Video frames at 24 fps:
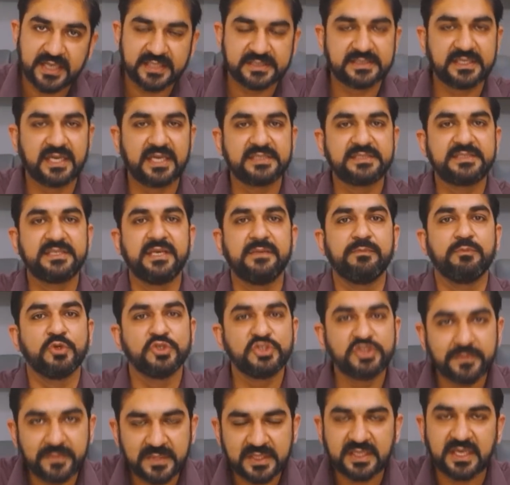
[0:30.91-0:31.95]
असासे
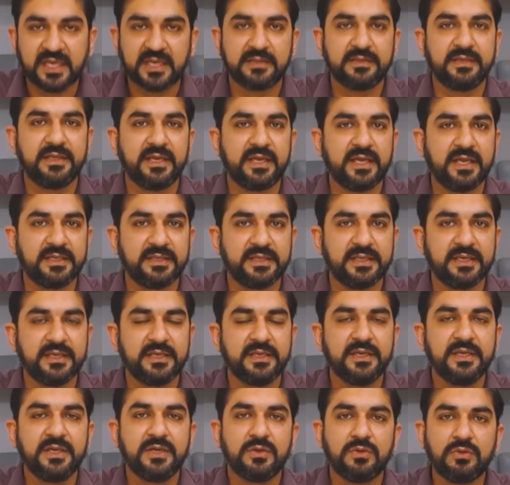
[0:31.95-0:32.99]
मुंजमद कर दिए गए थे
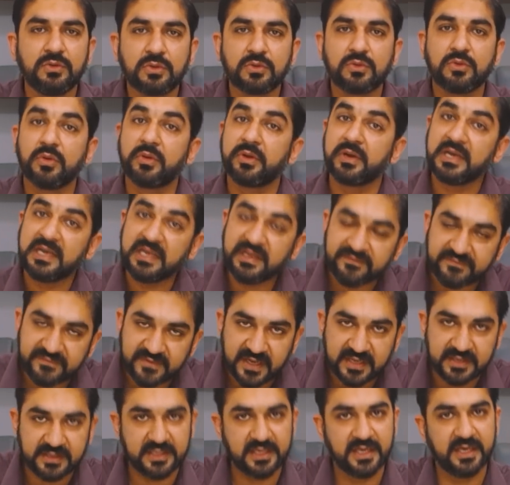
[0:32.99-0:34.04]
उनको रिलीव
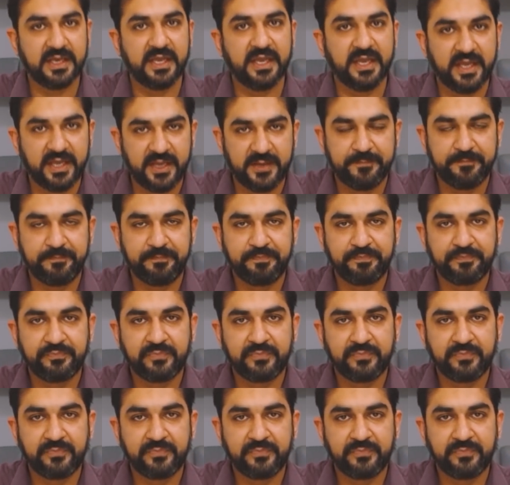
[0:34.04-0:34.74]
कर दिया गया है